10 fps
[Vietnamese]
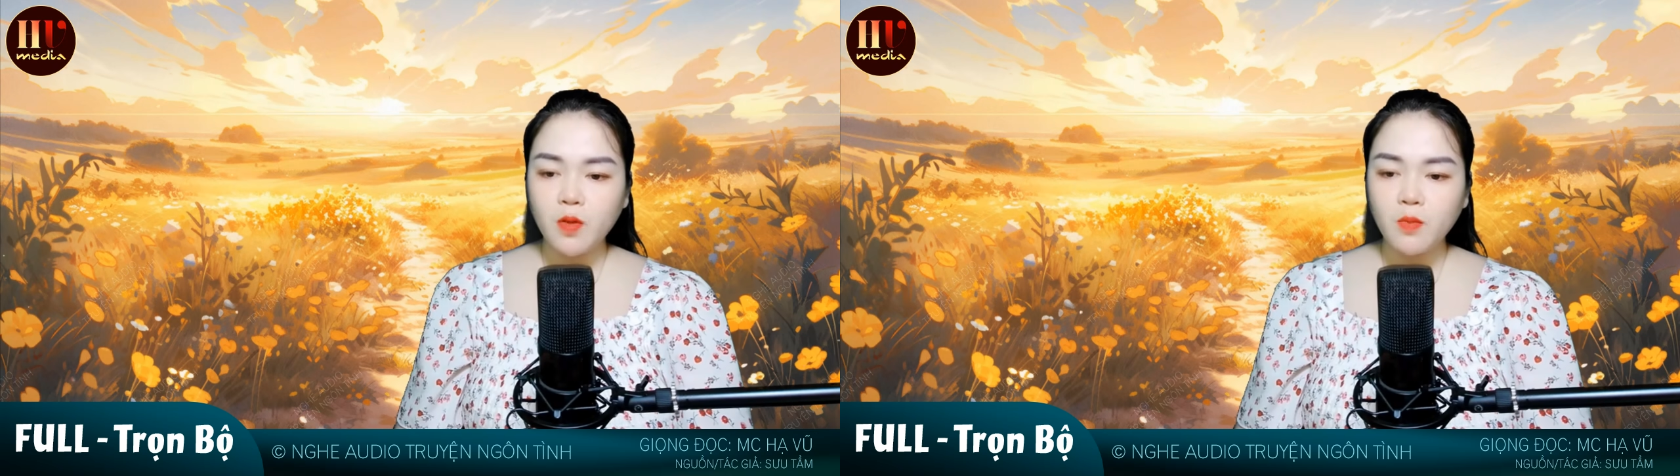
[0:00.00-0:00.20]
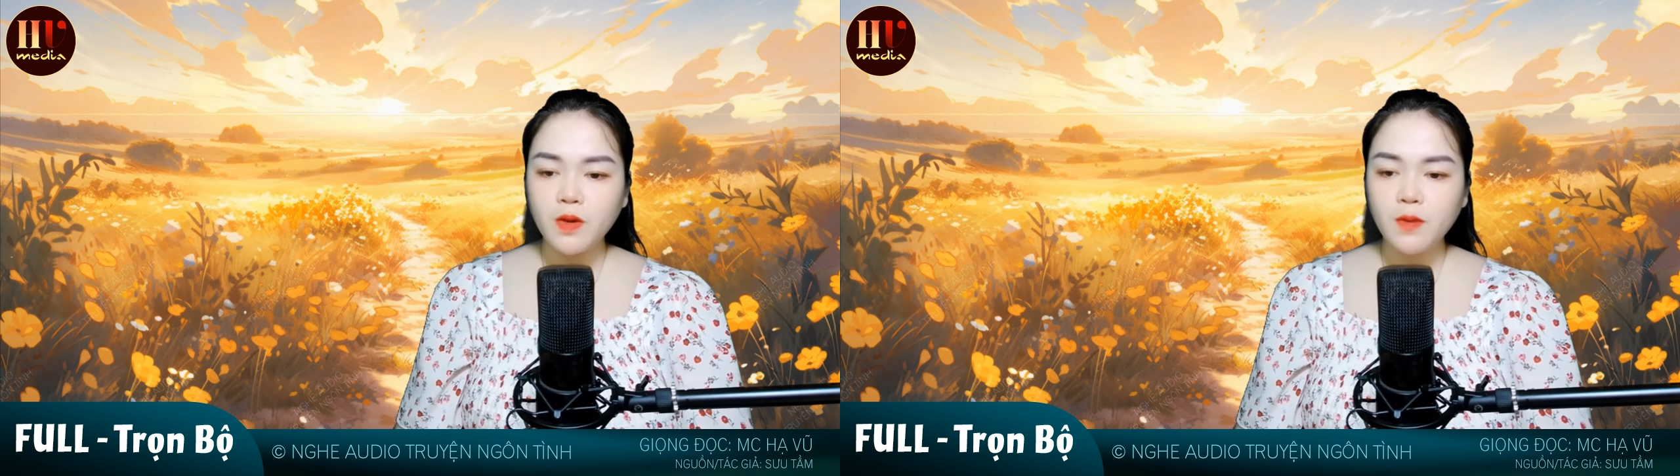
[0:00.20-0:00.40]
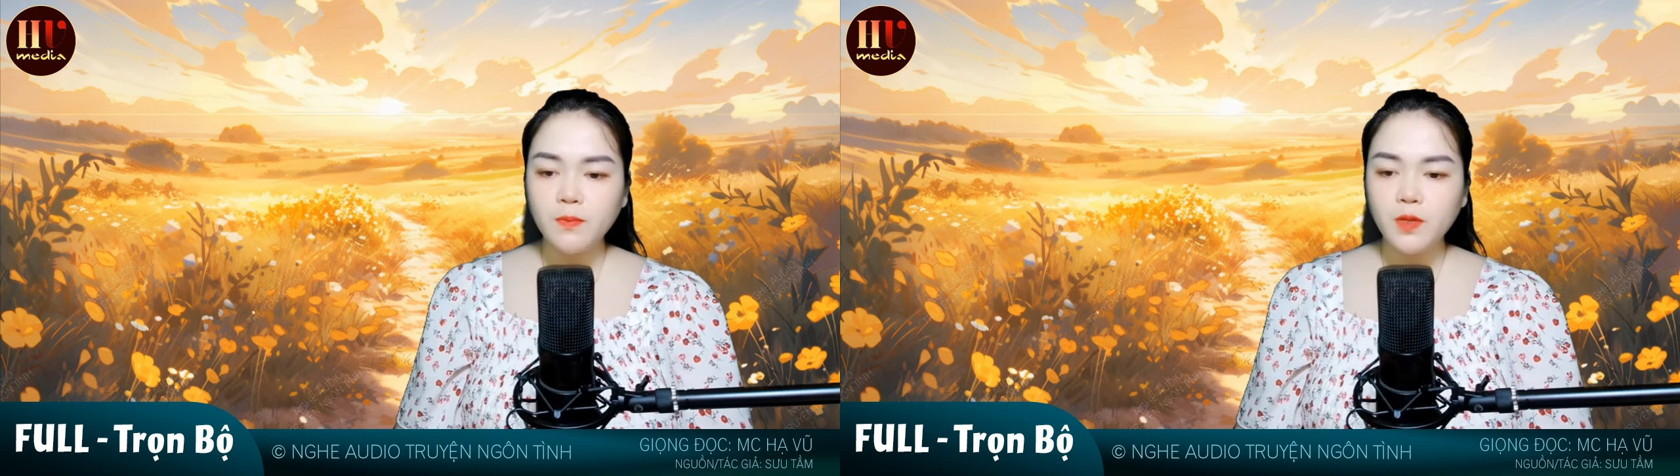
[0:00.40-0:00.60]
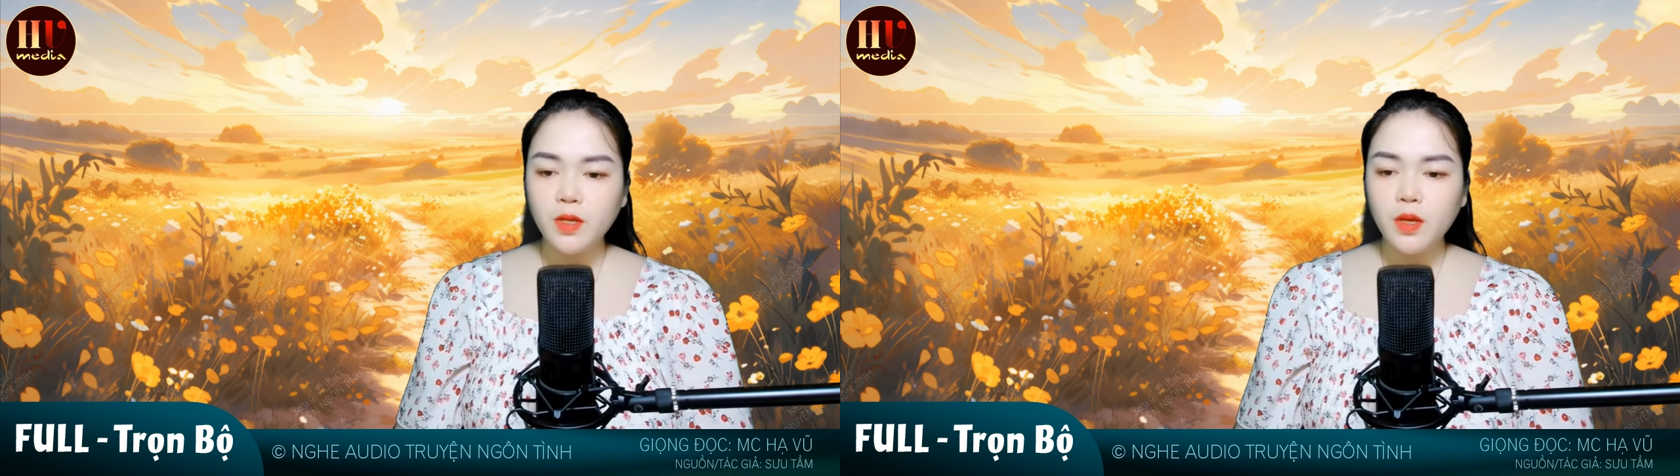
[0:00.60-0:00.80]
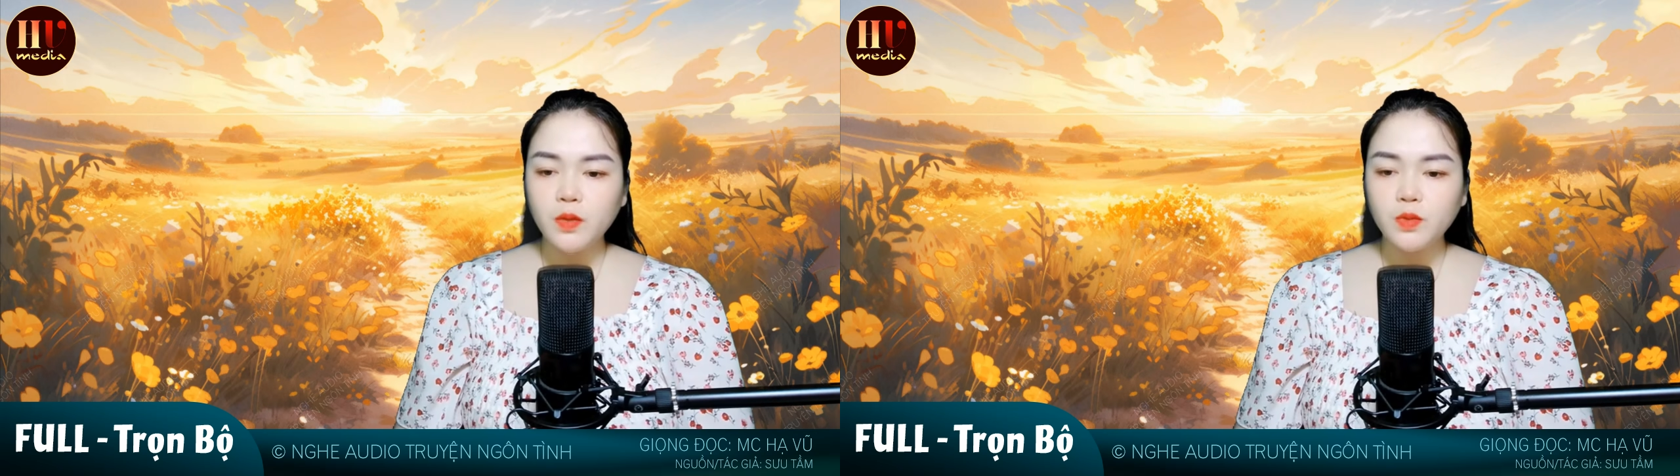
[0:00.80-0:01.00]
xong cô quay
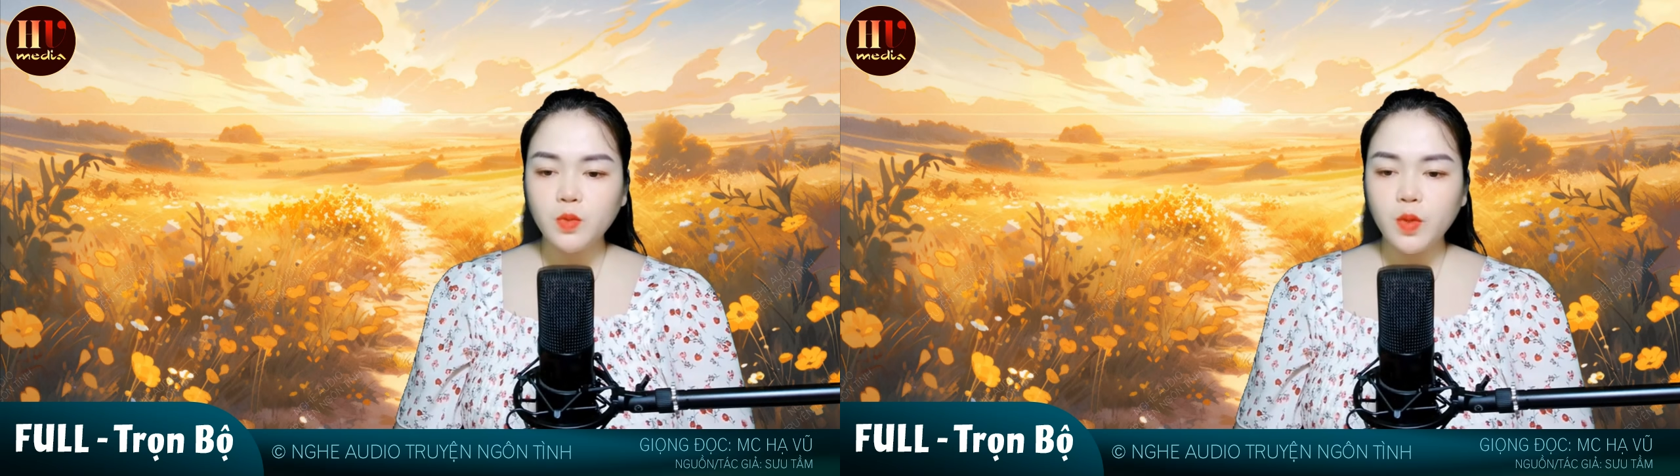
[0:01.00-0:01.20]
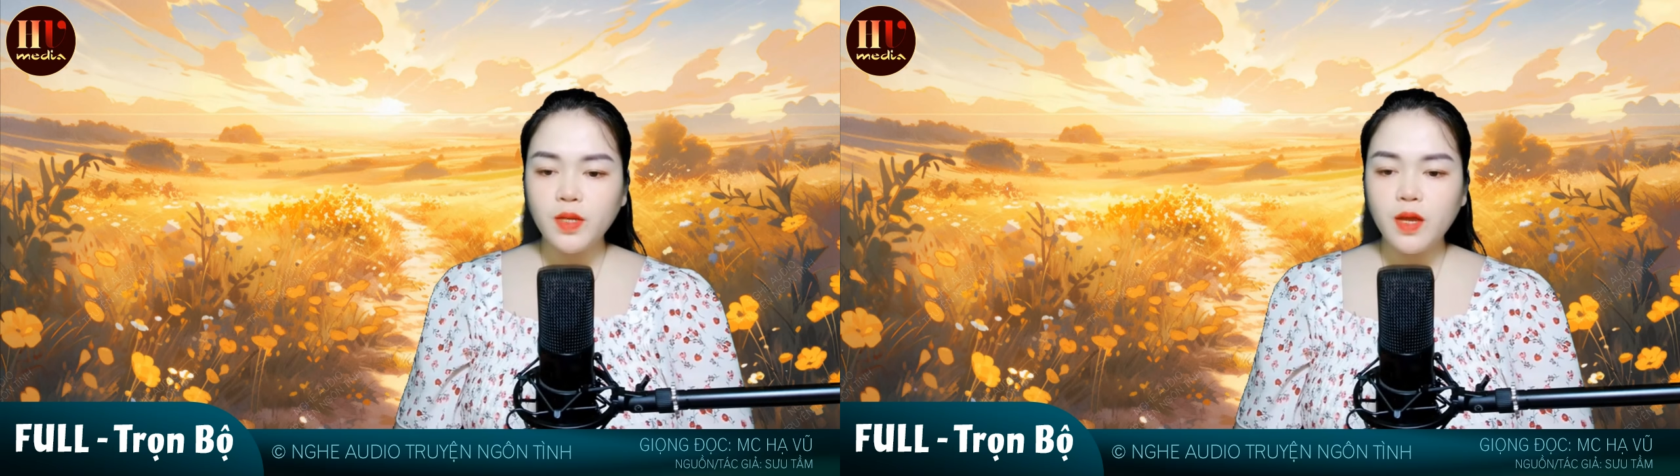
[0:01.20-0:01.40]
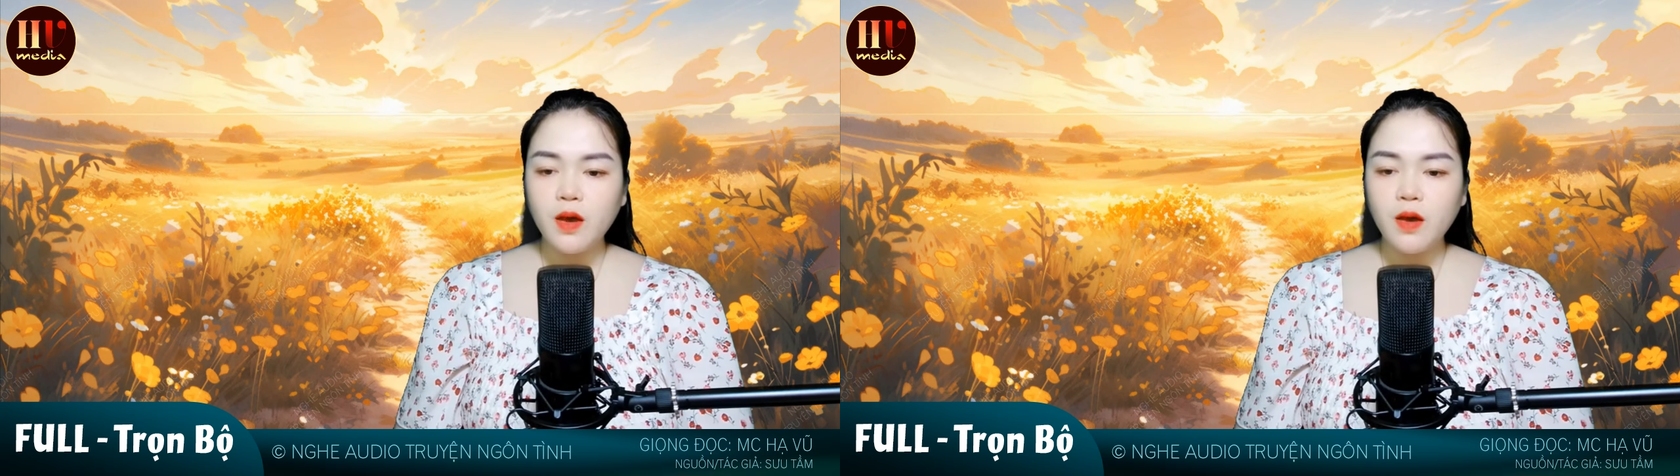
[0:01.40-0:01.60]
người đi luôn.